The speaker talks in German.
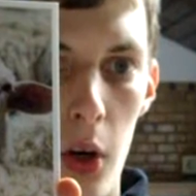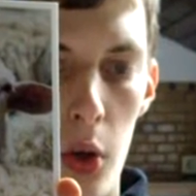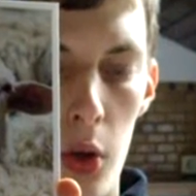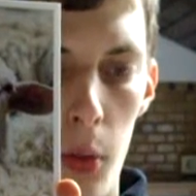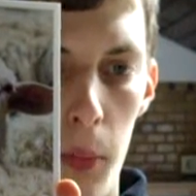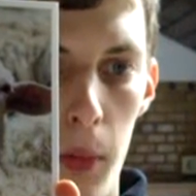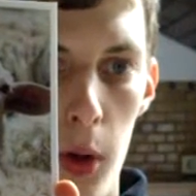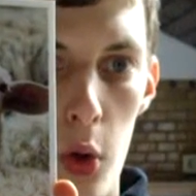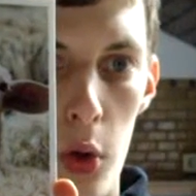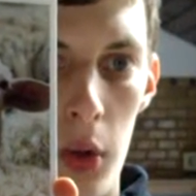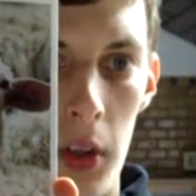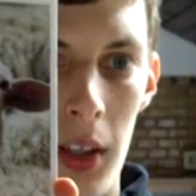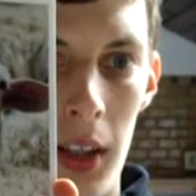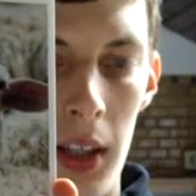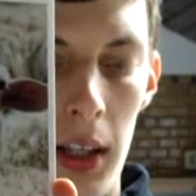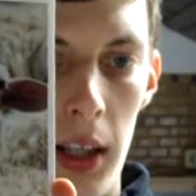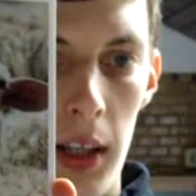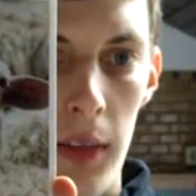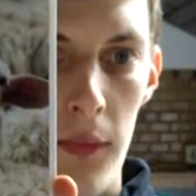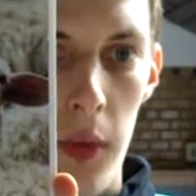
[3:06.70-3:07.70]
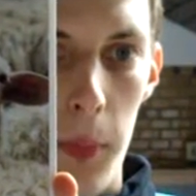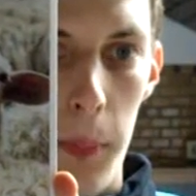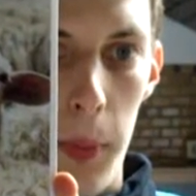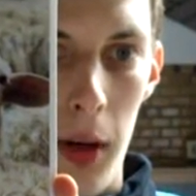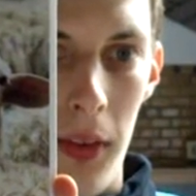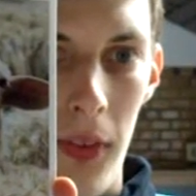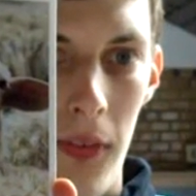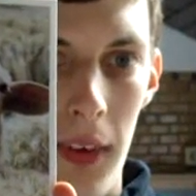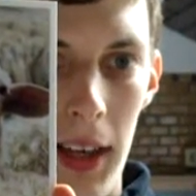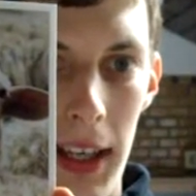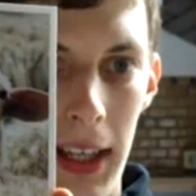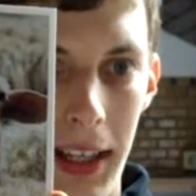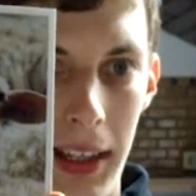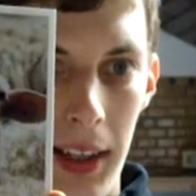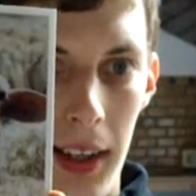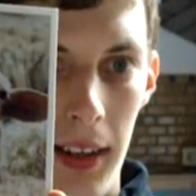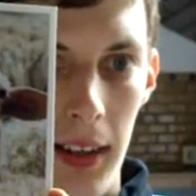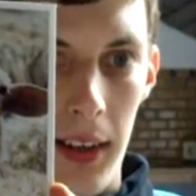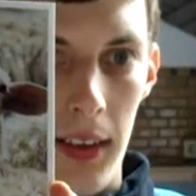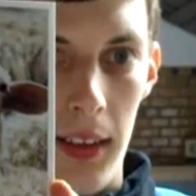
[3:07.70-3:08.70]
auch nochmal unten in der Infobox verlinkt.
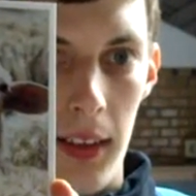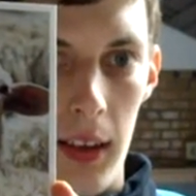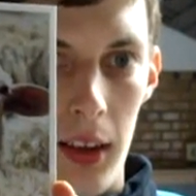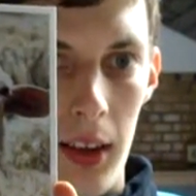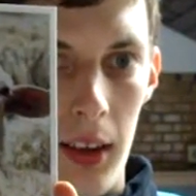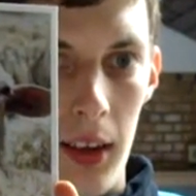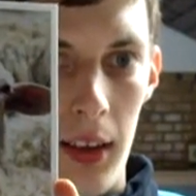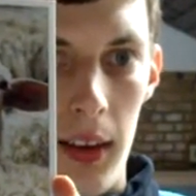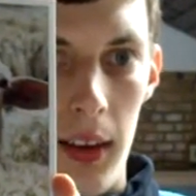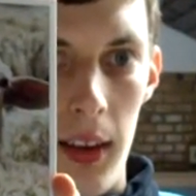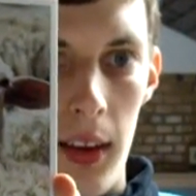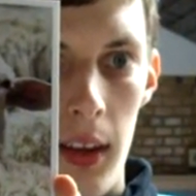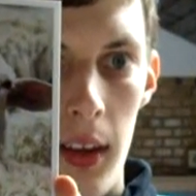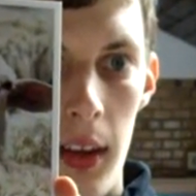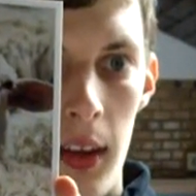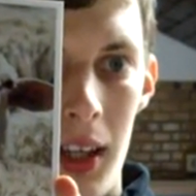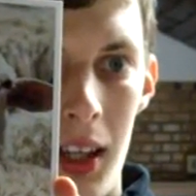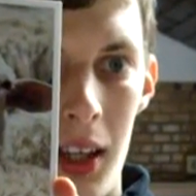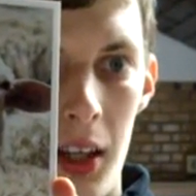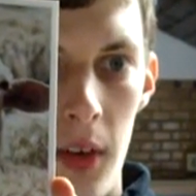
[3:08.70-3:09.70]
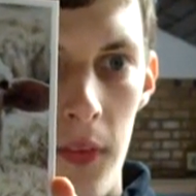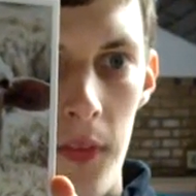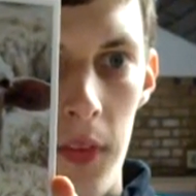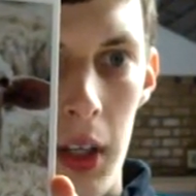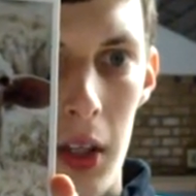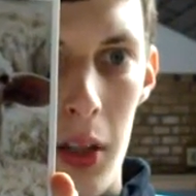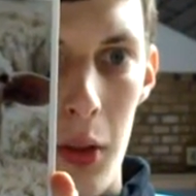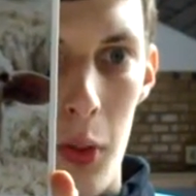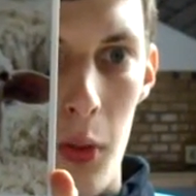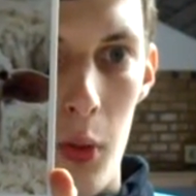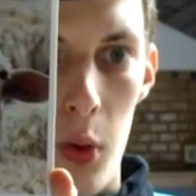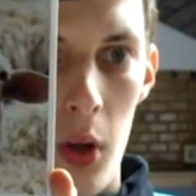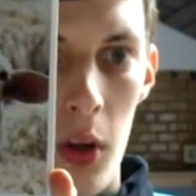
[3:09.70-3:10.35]
Ich hoffe ja, dass